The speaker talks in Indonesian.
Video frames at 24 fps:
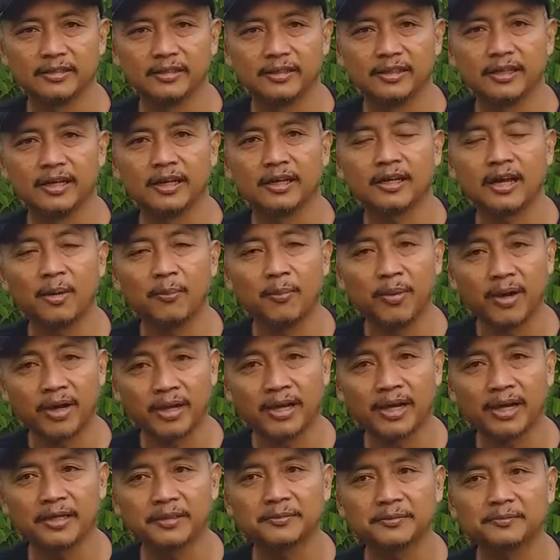Ya, gampang
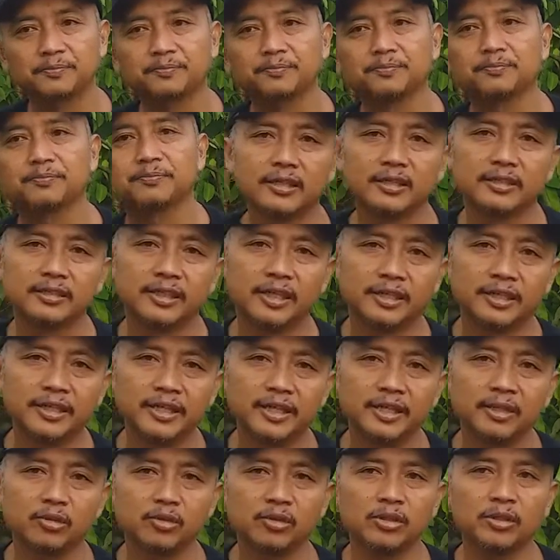ya. Jadi
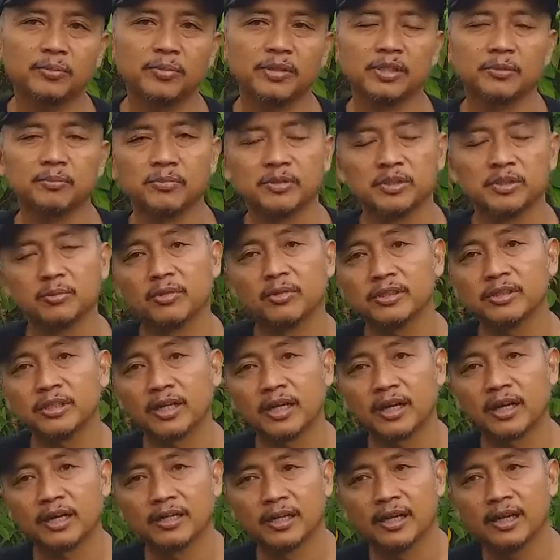itu teman-teman semua
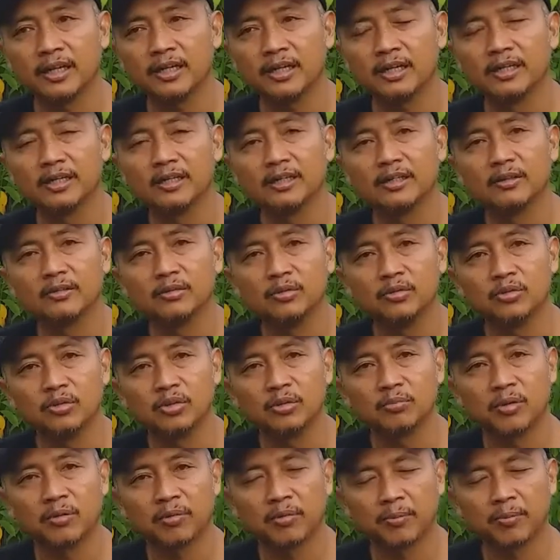caranya untuk
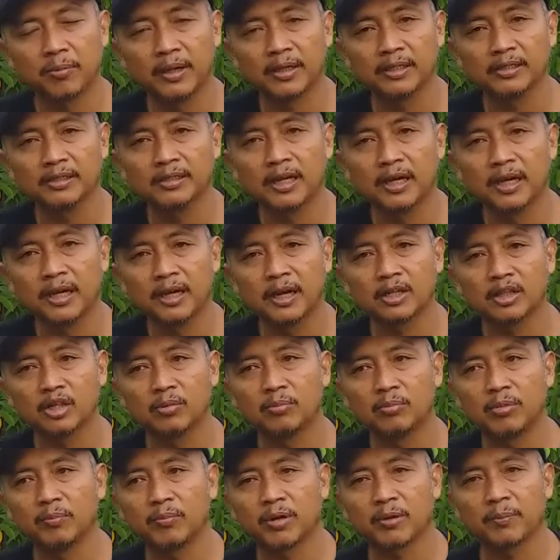memperpanjang atau
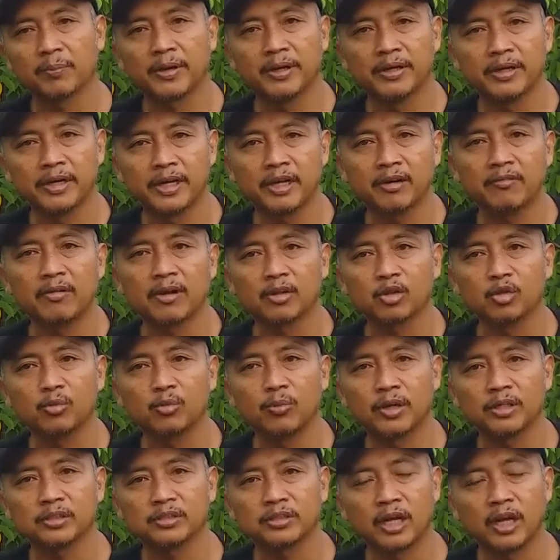memperpendek waktu
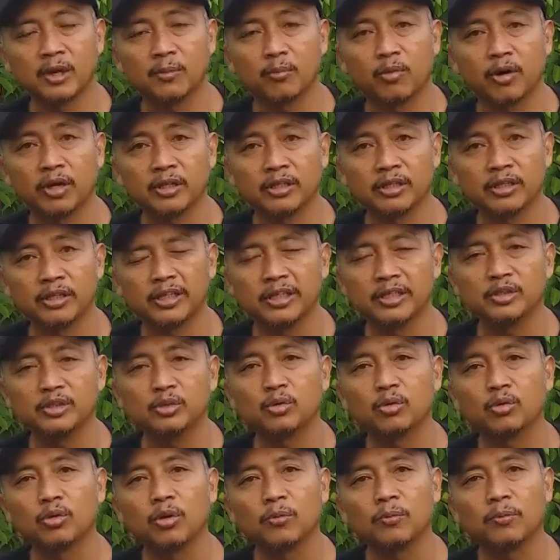masak alpukat ini
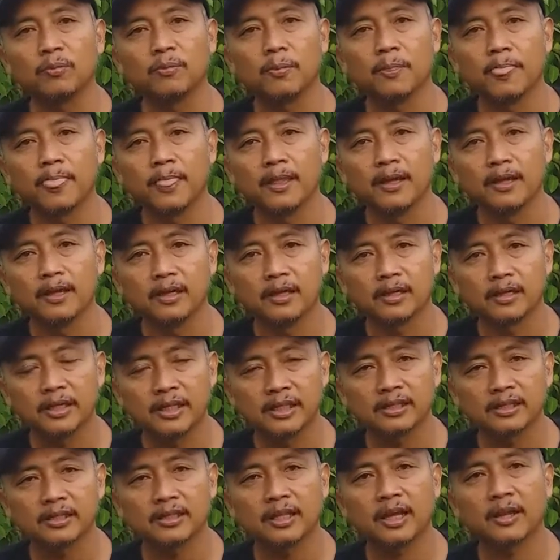cukup
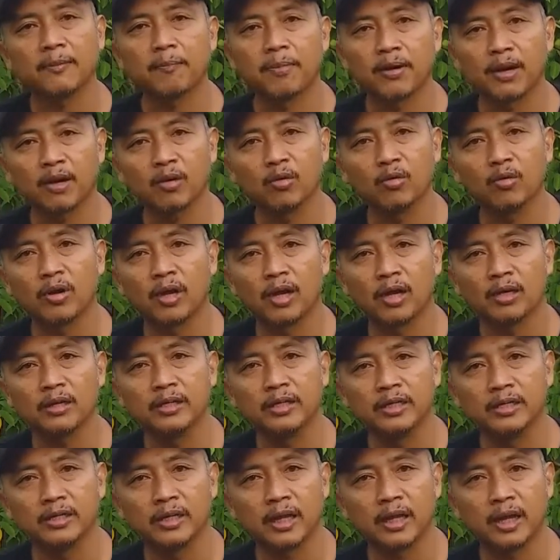kita lakukan
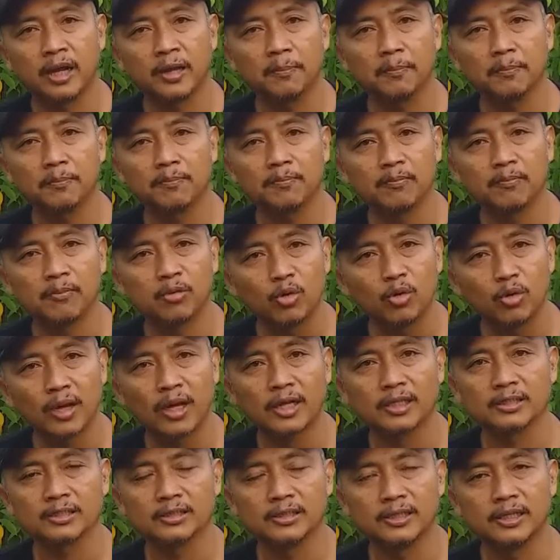di dalam
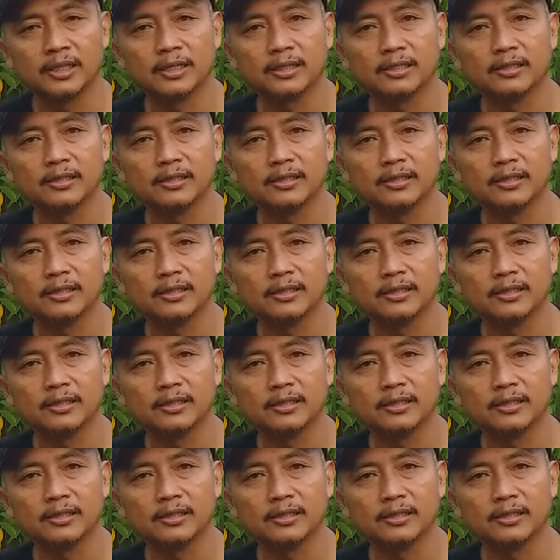kulkas ya.